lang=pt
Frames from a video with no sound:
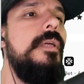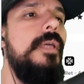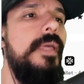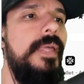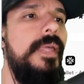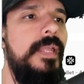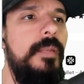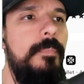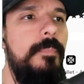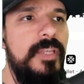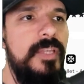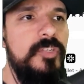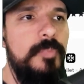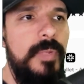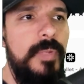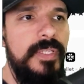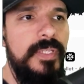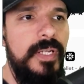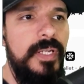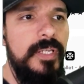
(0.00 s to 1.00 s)
Ele pede para
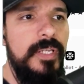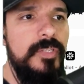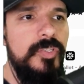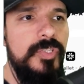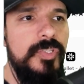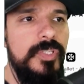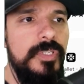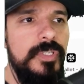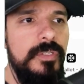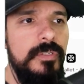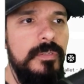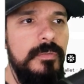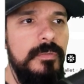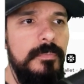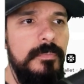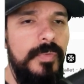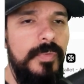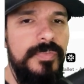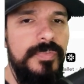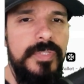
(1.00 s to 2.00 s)
interagir,
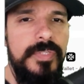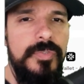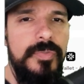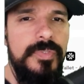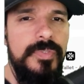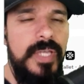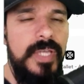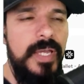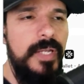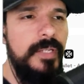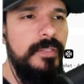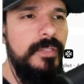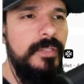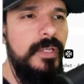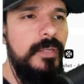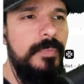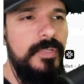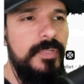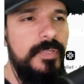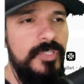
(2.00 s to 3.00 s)
para vocês usarem, tá?
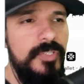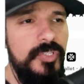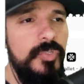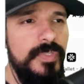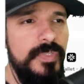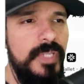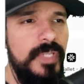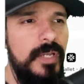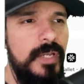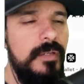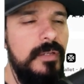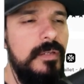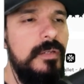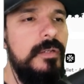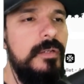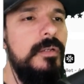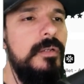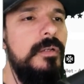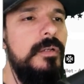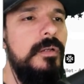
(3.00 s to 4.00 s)
Pra gente usar.
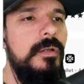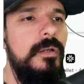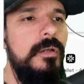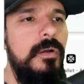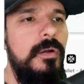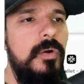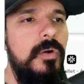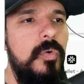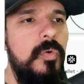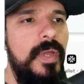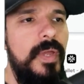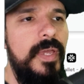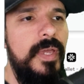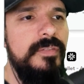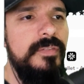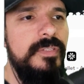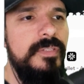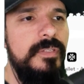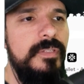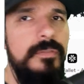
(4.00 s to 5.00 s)
Ou
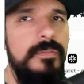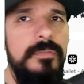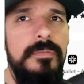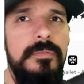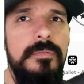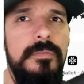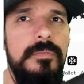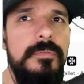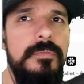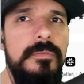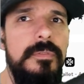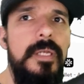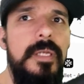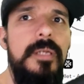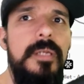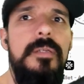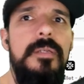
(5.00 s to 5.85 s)
essa, tá?